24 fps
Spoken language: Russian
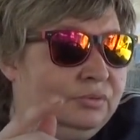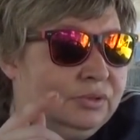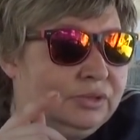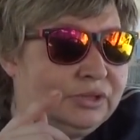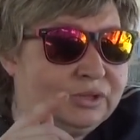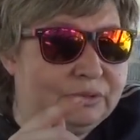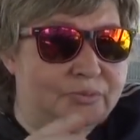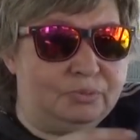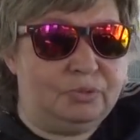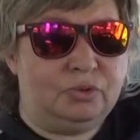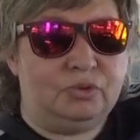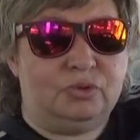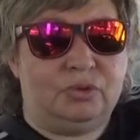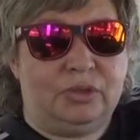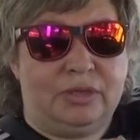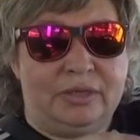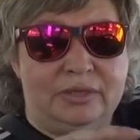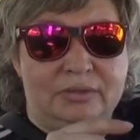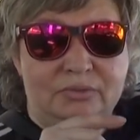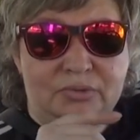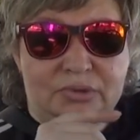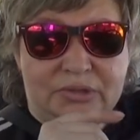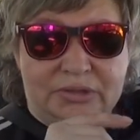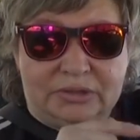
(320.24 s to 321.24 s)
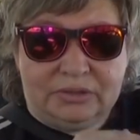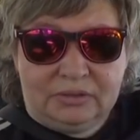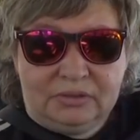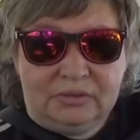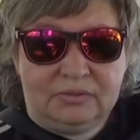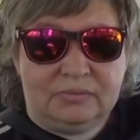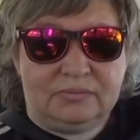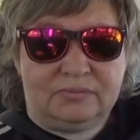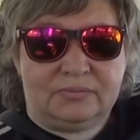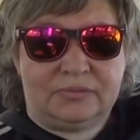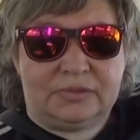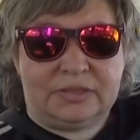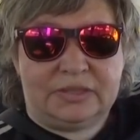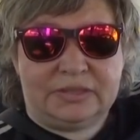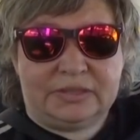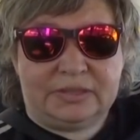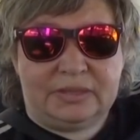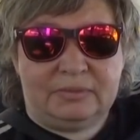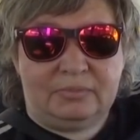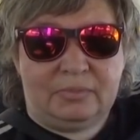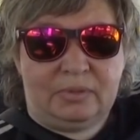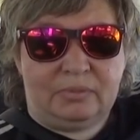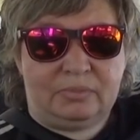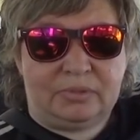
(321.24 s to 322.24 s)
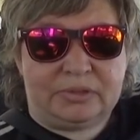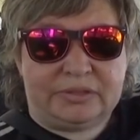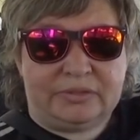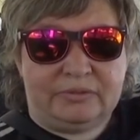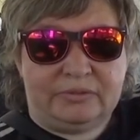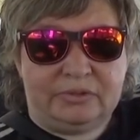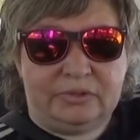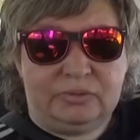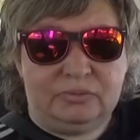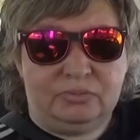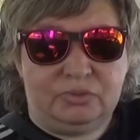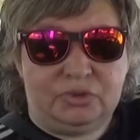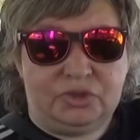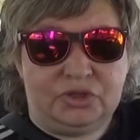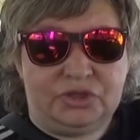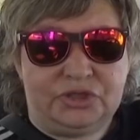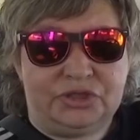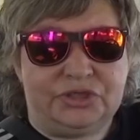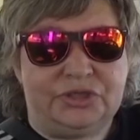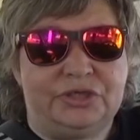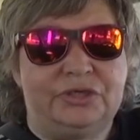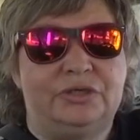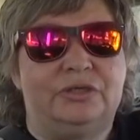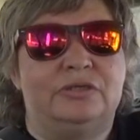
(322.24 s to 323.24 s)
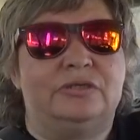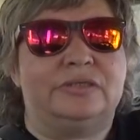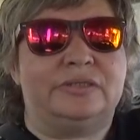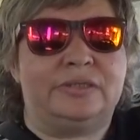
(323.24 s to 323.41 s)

соблюдаются в детском образовательном учреждении.